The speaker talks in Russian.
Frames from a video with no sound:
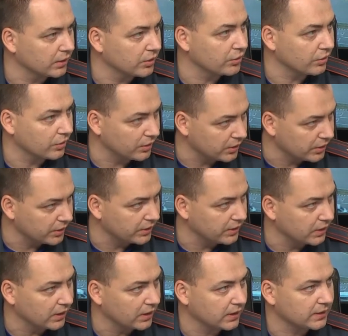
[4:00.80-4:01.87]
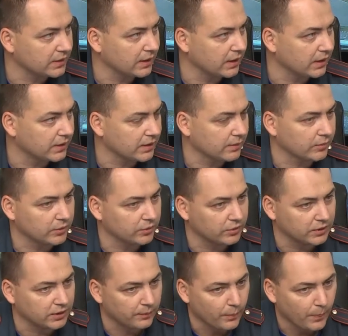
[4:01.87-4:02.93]
еще жители остались, там
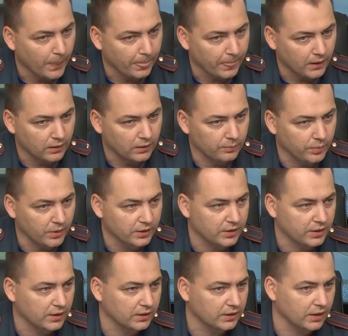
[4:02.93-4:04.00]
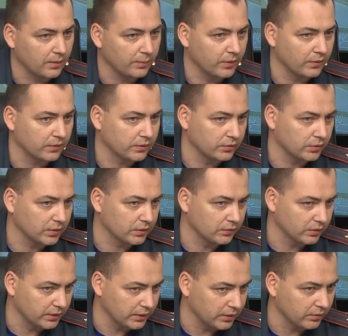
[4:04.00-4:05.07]
кто-то э, печки отапливают, кто-то,
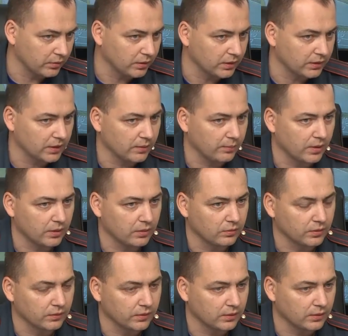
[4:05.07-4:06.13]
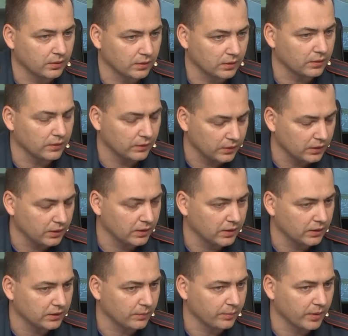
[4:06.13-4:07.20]
вот я говорю, электрооборудование, э, э,
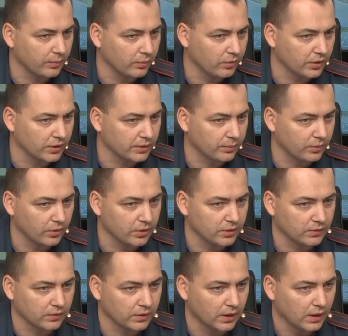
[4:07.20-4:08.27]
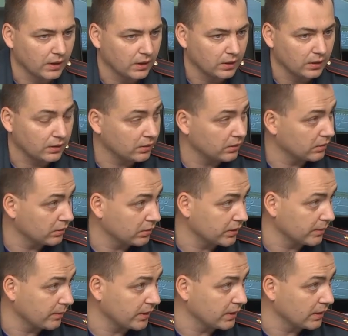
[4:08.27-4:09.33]
электроприборы использует,
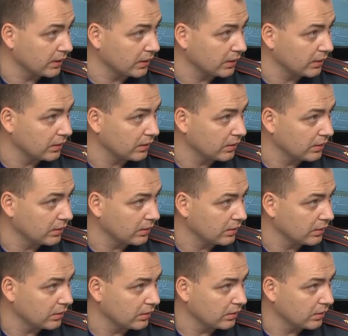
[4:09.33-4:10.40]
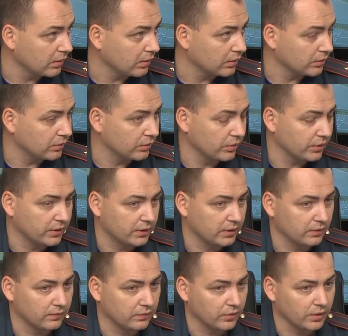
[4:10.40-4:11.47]
самодельные. Угу, угу. То есть
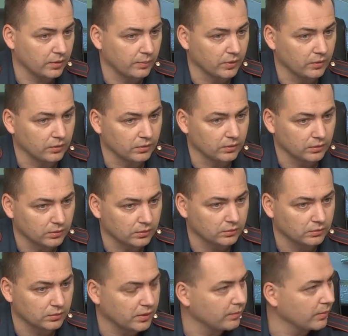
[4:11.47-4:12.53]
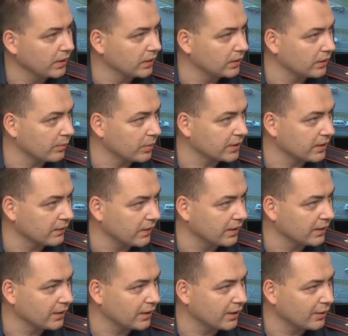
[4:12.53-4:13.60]
э, вроде бы он имеет
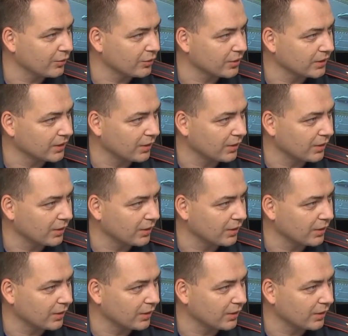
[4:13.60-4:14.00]
образование хорошее,